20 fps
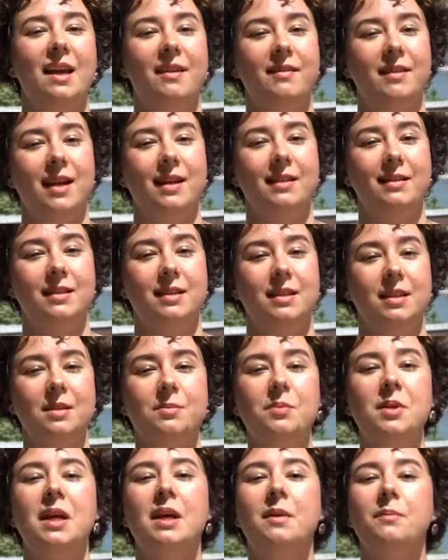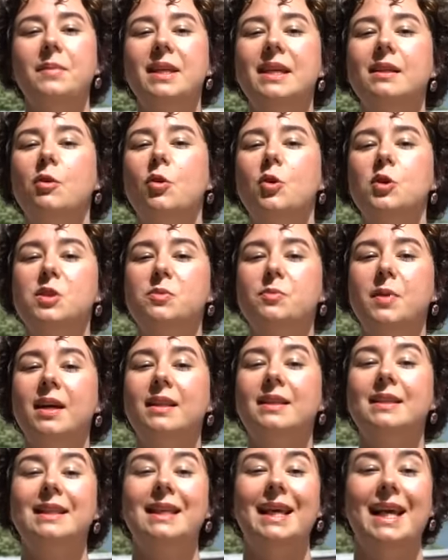evlendirilip bir
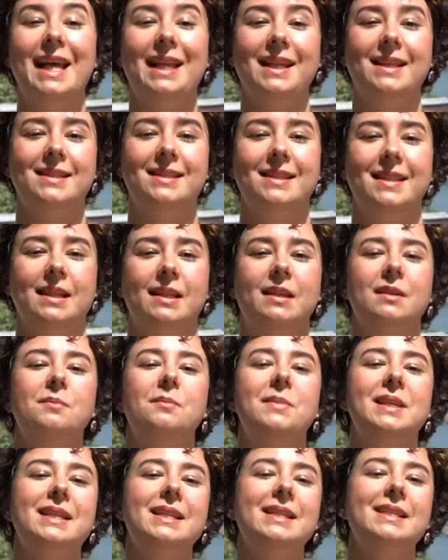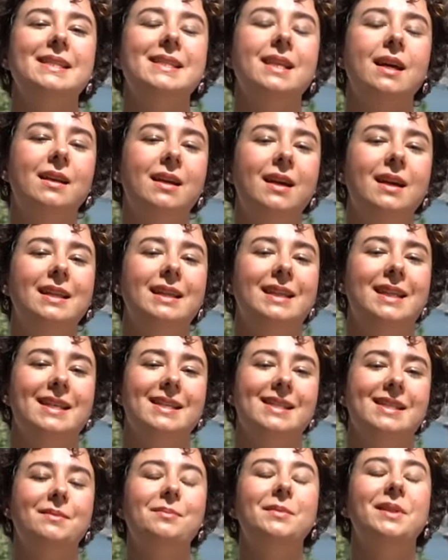Osmanlı eliti, bir saraylı
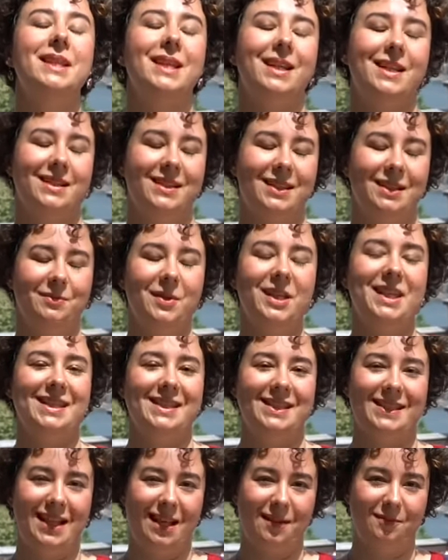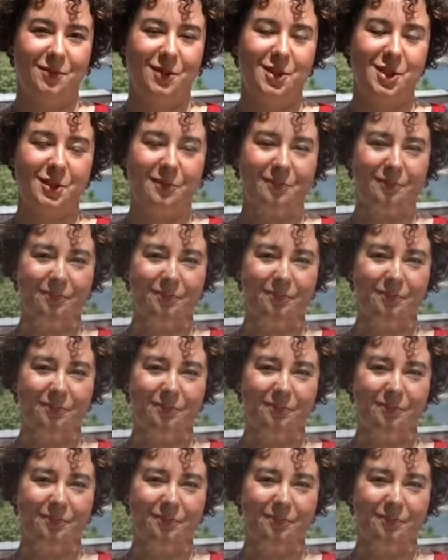kesim yaratılmak istenmiş.